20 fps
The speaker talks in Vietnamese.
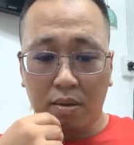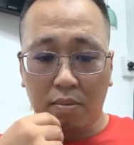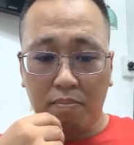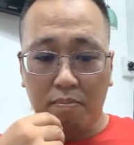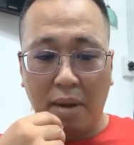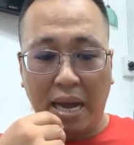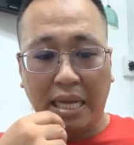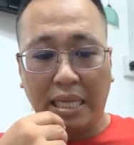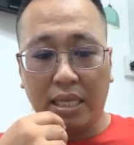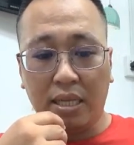
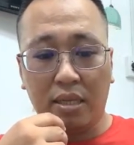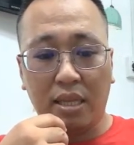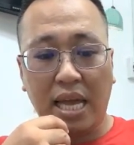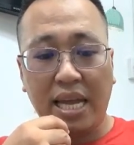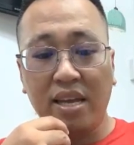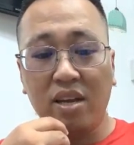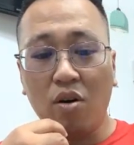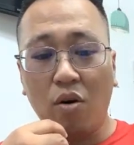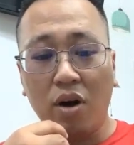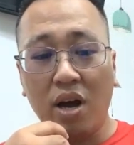bạn
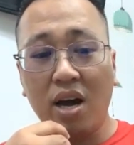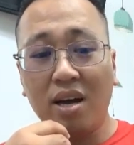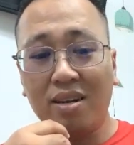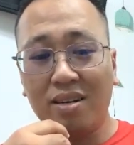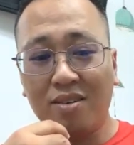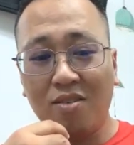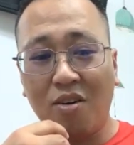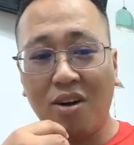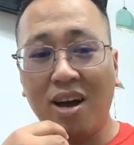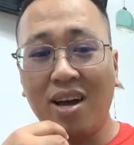thấy con ếch
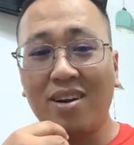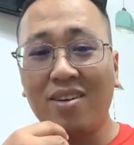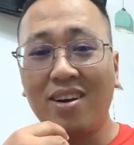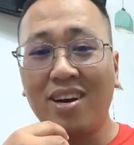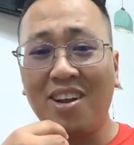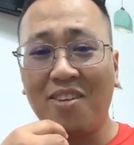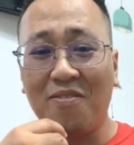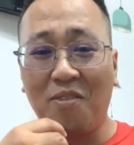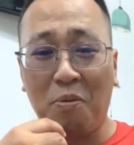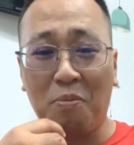con ếch có
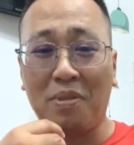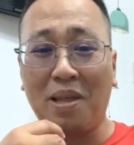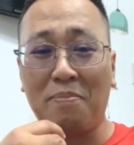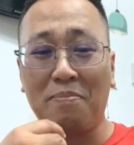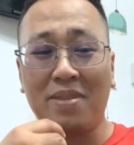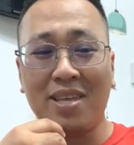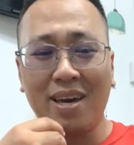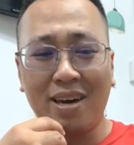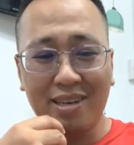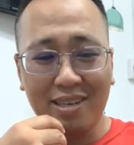lên phòng tập
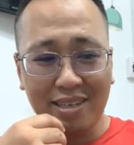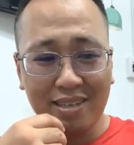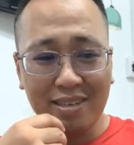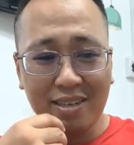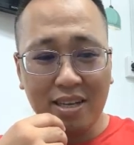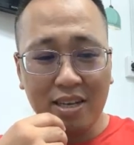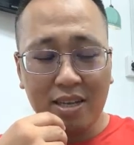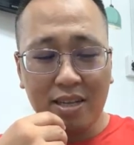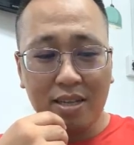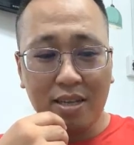chơi
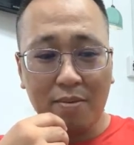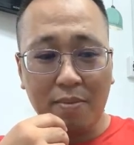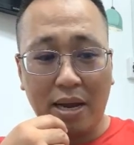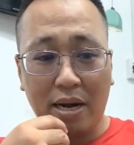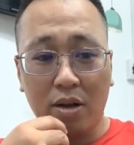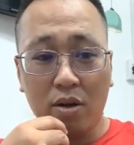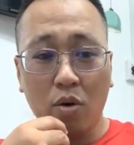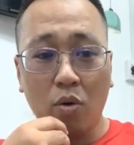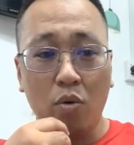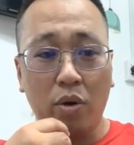thì bạn
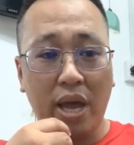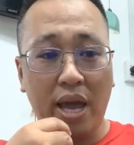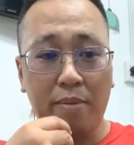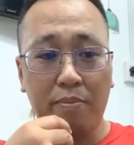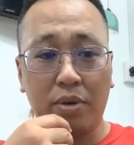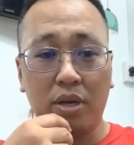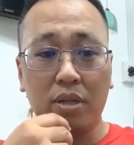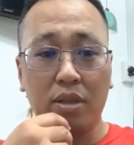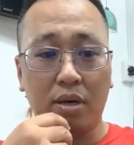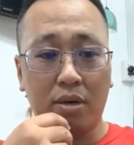nói ui
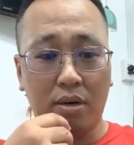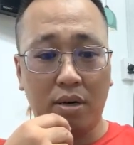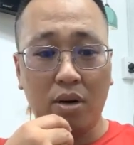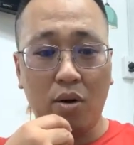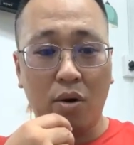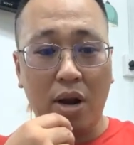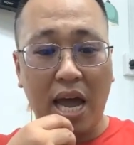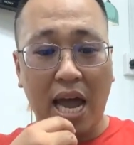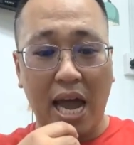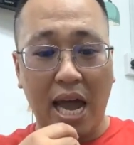em cứ tưởng
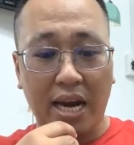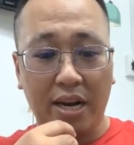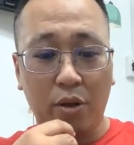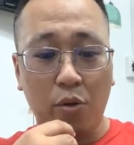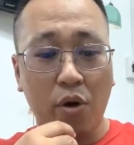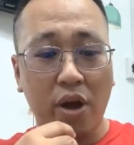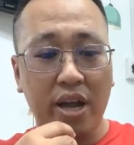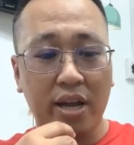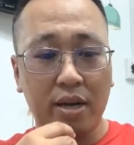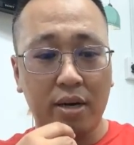đâu là anh
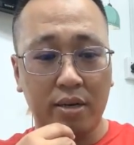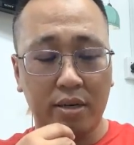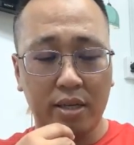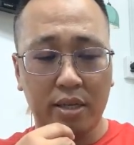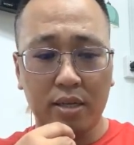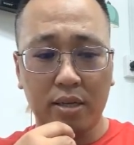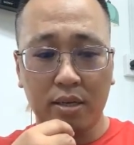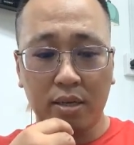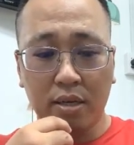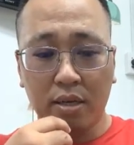thuê người
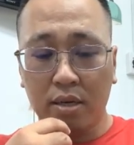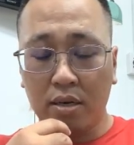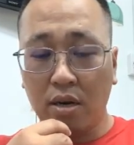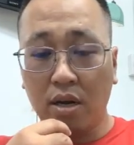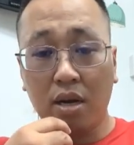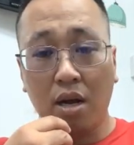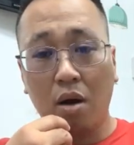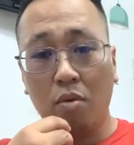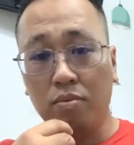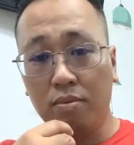chứ nói
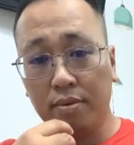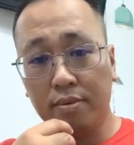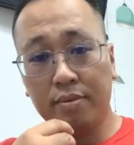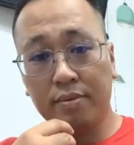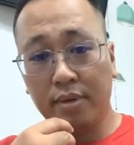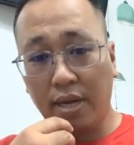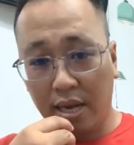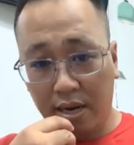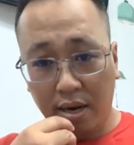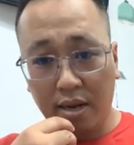không
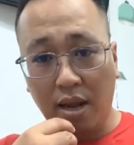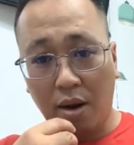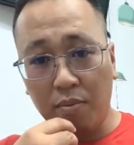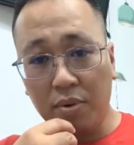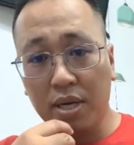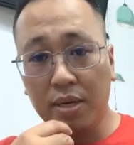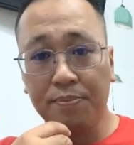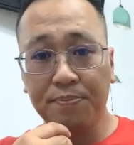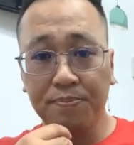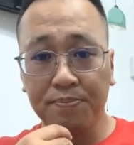anh nói trọng á